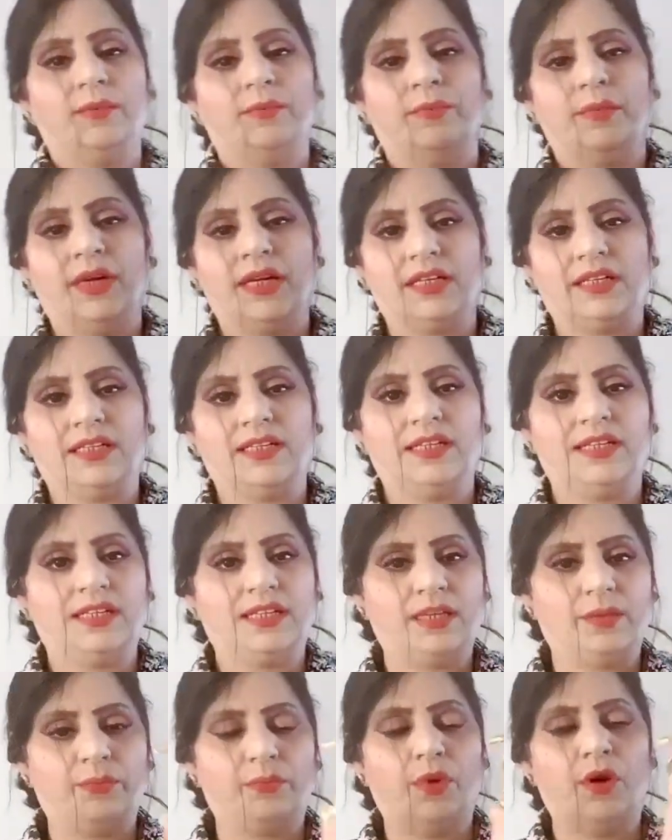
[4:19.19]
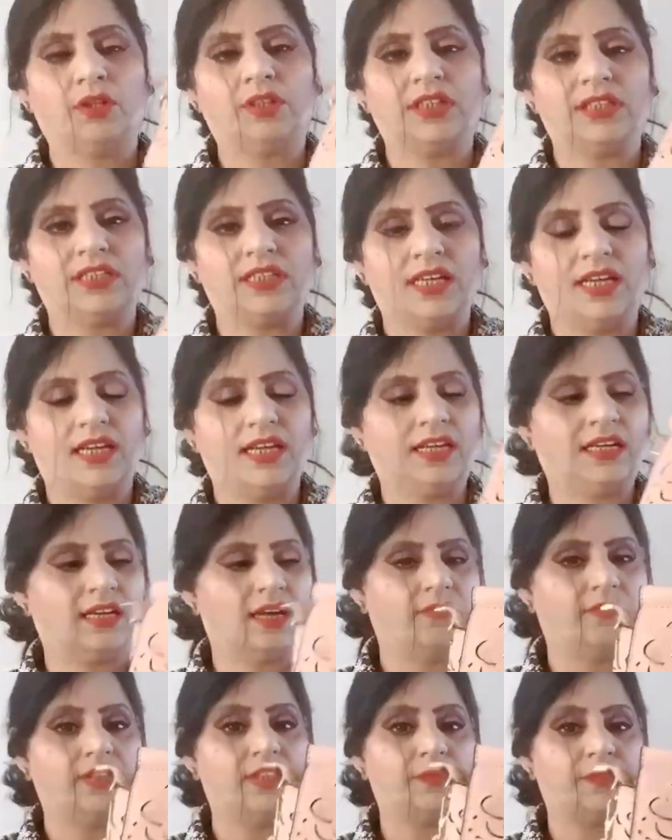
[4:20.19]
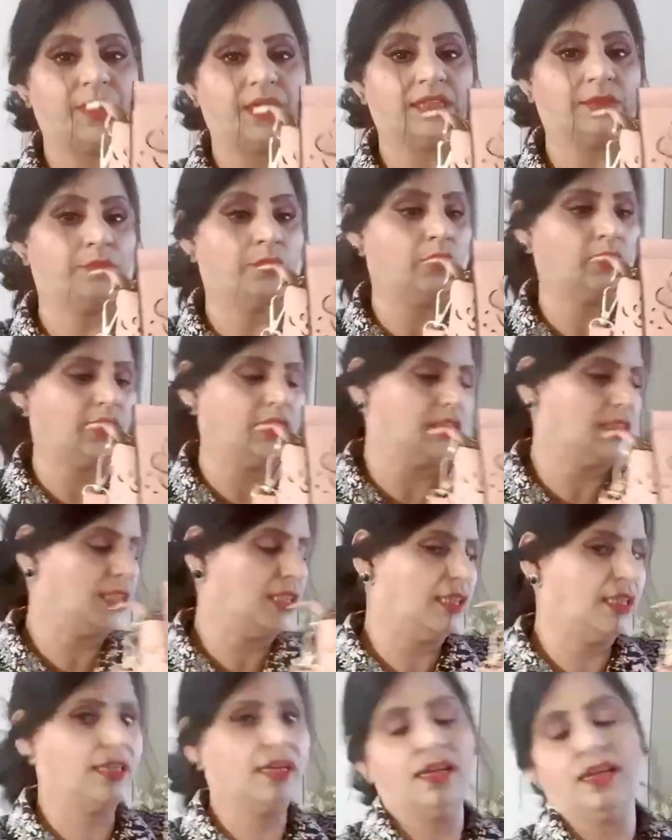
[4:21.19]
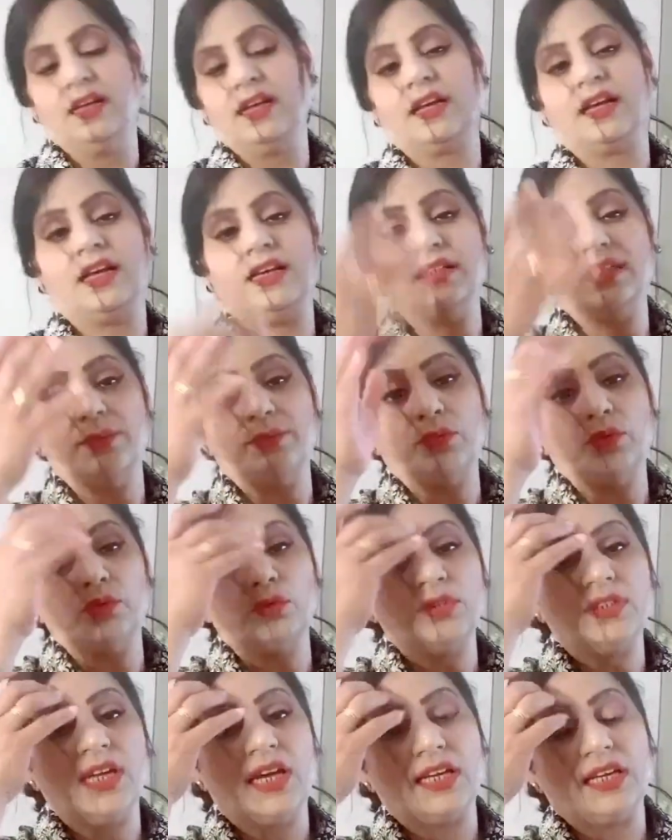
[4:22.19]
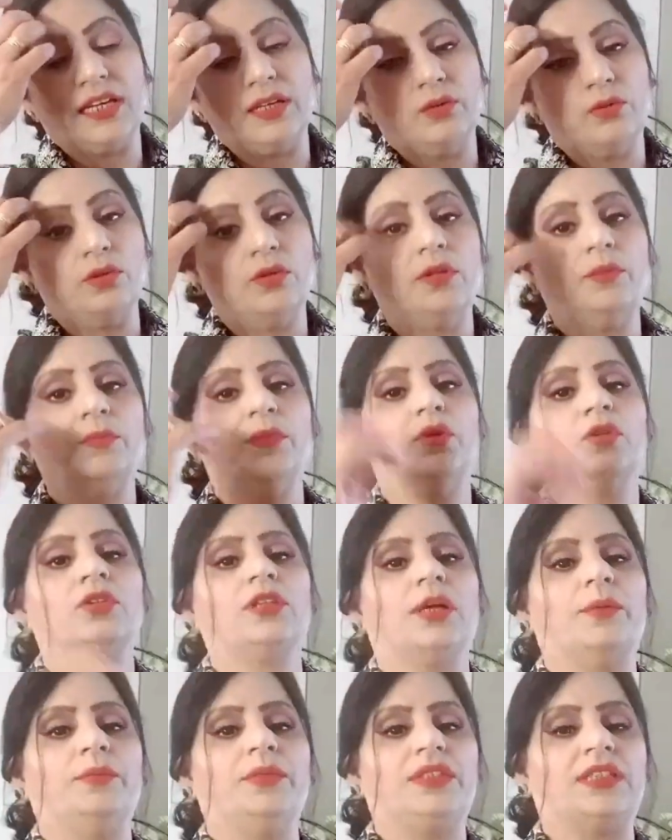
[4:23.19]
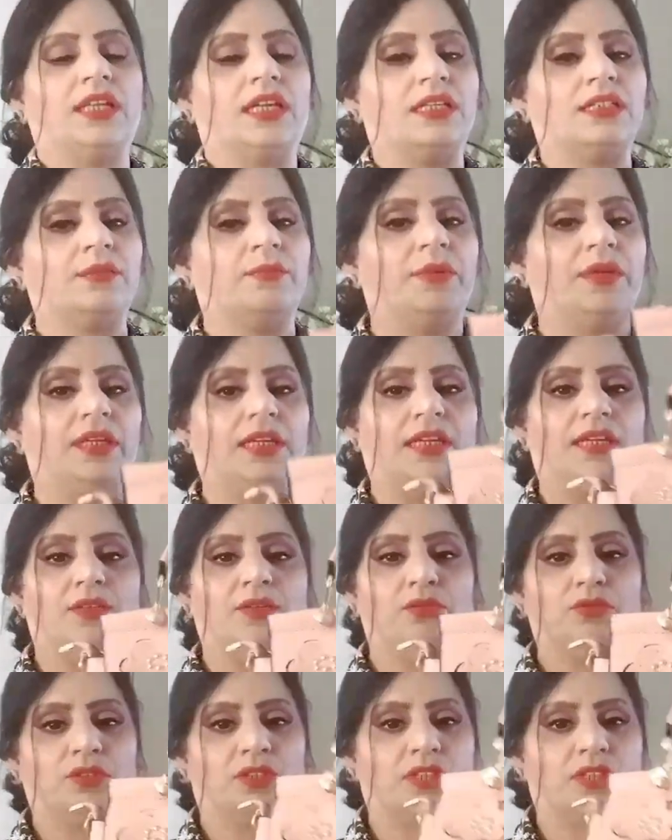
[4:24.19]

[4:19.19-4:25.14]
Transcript: बट ये बहुत अच्छा है काफ़ी स्पेस बहुत है इसके अंदर कहीं जब दूर जा रहे हों हम लोग तब इस तरह से मैं ये यूज़ कर